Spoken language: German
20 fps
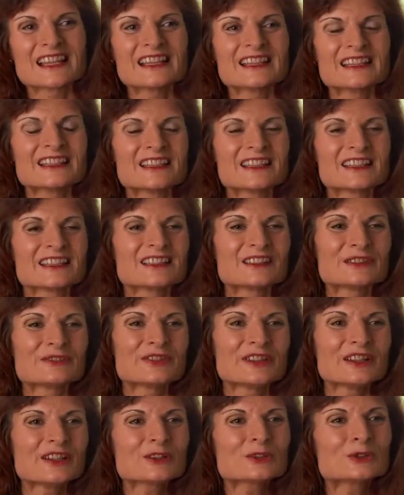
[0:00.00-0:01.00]
Denn die
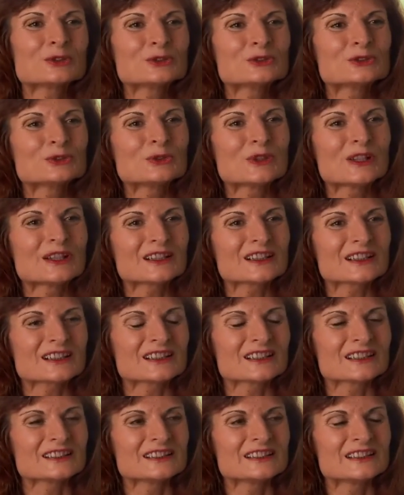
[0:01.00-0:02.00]
Fehlerkultur,
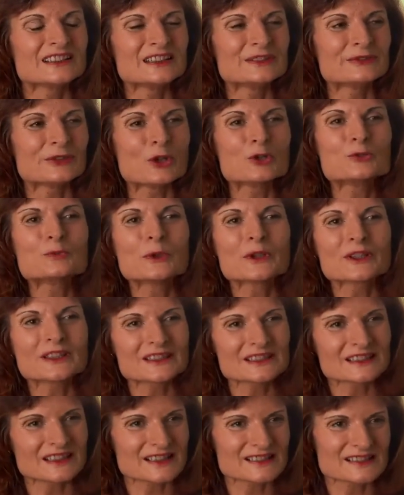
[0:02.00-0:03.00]
äh, die
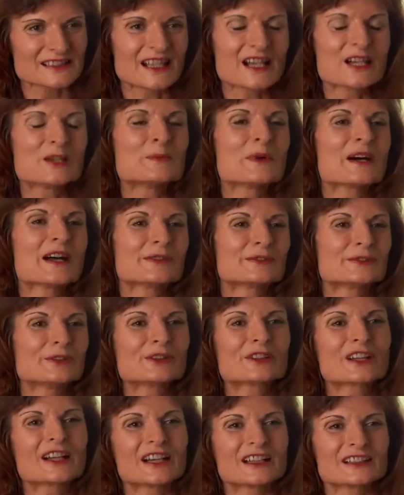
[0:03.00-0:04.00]
verunmöglicht das ja immer,
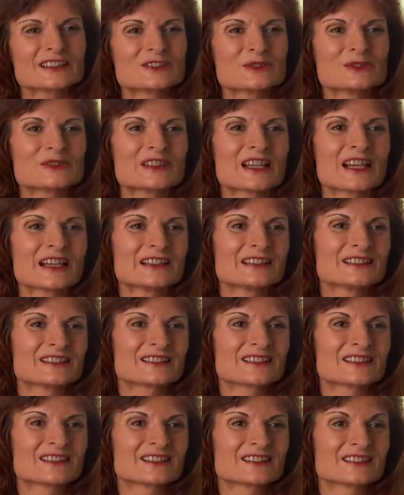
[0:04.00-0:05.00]
erfolgreich zu sein,
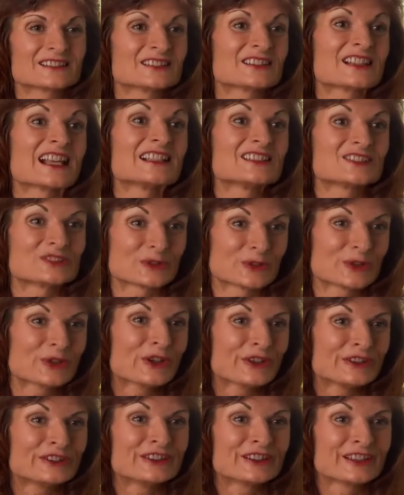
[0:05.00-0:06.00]
sein zu
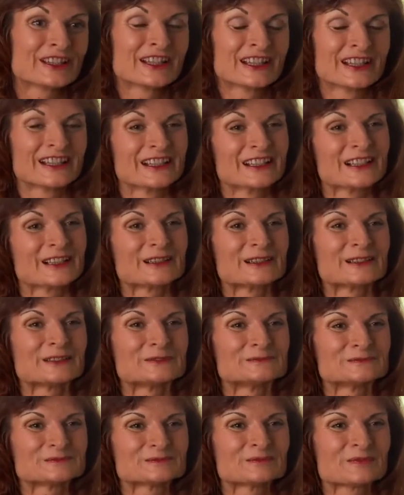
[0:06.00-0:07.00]
können.
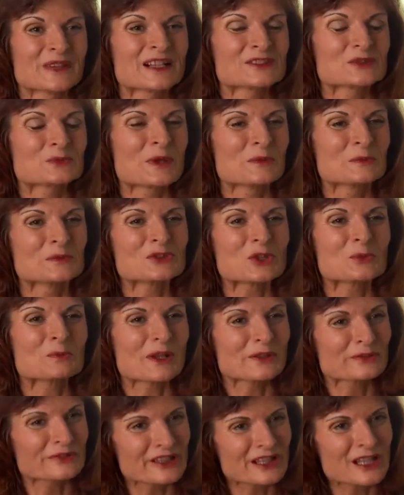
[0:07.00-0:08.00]
Ähm, also man muss auch
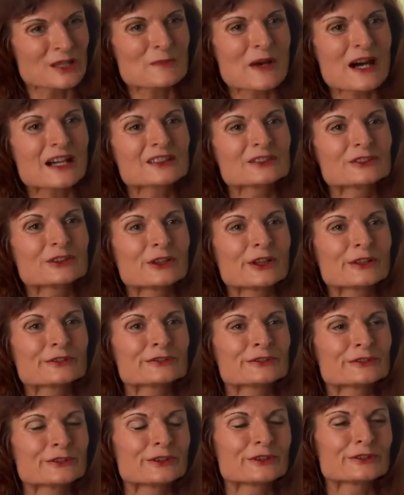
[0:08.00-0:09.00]
mal Fehler machen
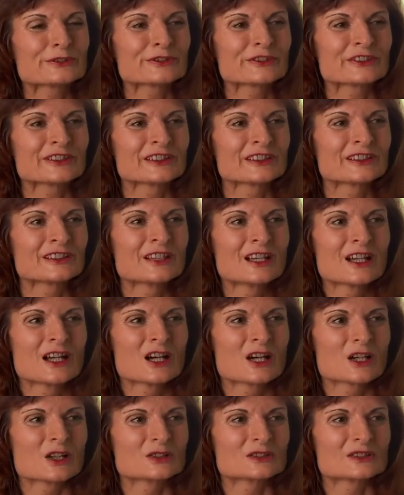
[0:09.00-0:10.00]
dürfen
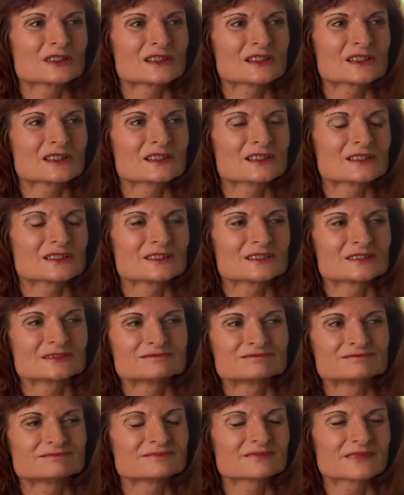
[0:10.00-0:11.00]
und äh,
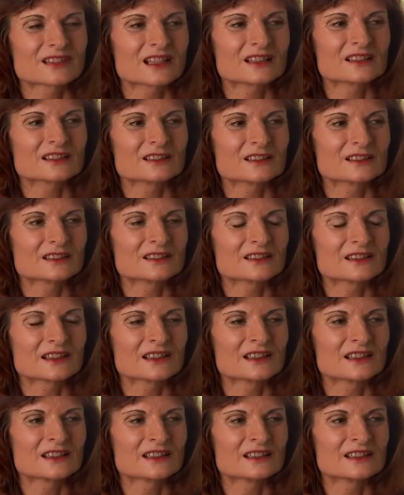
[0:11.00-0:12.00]
dann
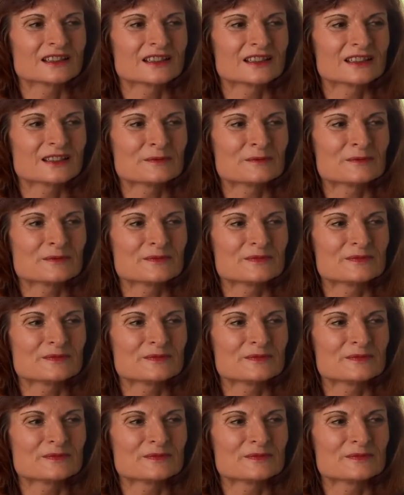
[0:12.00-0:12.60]
in,